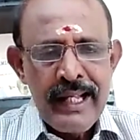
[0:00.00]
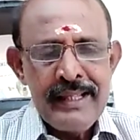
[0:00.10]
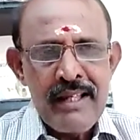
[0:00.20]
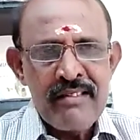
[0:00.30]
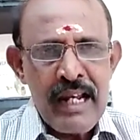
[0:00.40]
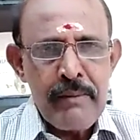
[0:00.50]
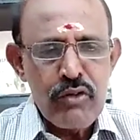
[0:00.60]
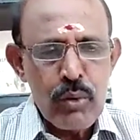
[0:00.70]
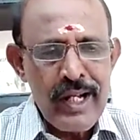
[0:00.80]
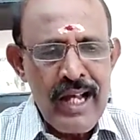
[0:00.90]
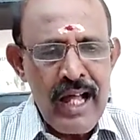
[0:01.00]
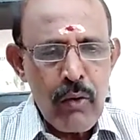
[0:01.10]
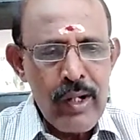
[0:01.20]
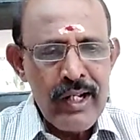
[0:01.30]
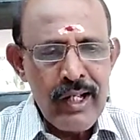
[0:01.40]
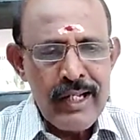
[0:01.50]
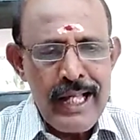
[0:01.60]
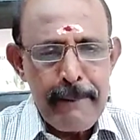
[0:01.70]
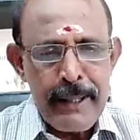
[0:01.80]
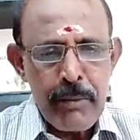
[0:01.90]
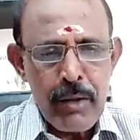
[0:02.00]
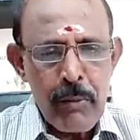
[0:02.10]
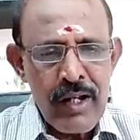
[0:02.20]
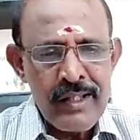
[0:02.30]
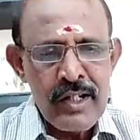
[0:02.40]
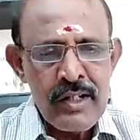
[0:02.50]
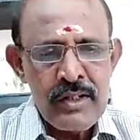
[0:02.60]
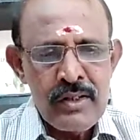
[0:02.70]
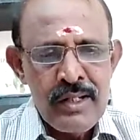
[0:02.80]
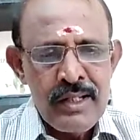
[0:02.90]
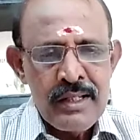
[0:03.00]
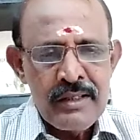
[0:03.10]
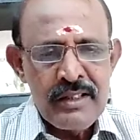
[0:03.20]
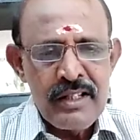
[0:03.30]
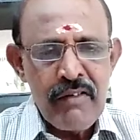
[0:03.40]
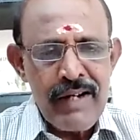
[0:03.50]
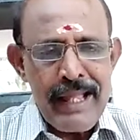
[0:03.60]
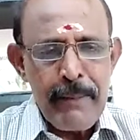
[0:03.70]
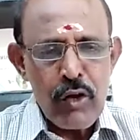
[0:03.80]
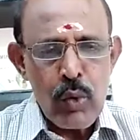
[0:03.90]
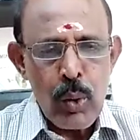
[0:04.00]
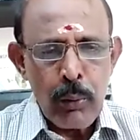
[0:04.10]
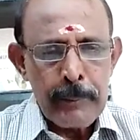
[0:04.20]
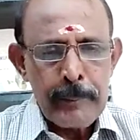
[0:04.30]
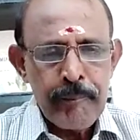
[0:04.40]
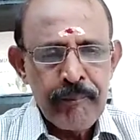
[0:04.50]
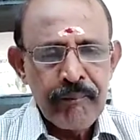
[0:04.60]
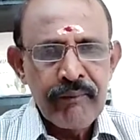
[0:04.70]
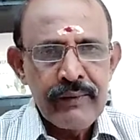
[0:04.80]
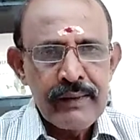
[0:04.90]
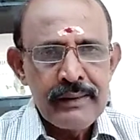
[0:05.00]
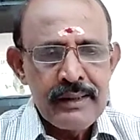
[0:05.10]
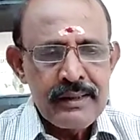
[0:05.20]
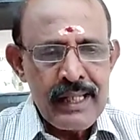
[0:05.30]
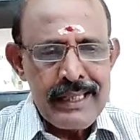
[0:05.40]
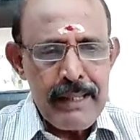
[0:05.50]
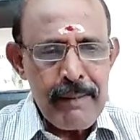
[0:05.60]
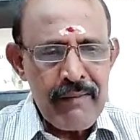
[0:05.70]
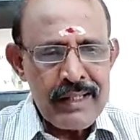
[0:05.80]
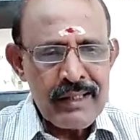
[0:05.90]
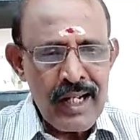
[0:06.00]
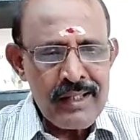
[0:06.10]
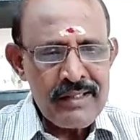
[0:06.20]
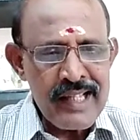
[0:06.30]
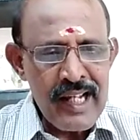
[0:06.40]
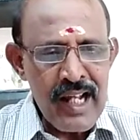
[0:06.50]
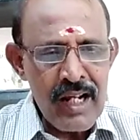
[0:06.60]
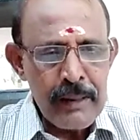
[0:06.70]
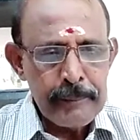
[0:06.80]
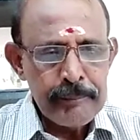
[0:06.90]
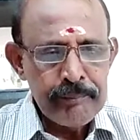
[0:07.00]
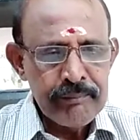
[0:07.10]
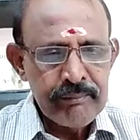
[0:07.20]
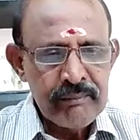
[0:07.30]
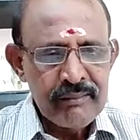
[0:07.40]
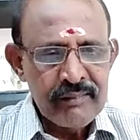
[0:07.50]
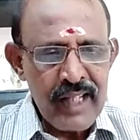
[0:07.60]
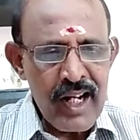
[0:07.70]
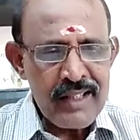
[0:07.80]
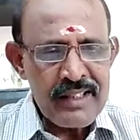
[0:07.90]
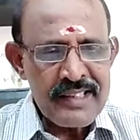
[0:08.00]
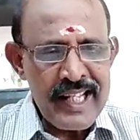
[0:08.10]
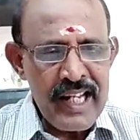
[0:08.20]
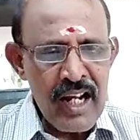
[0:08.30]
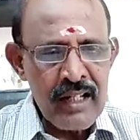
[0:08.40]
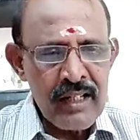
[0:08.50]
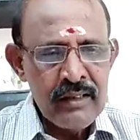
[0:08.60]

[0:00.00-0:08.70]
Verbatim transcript: இந்த ஸ்தலம் சூரியனார் கோயிலுக்கு நேர் பின்புறம் உள்ளது திருவிடை மருதூர் சந்திர பகவான் தனது செயலால் தகாத செயலால்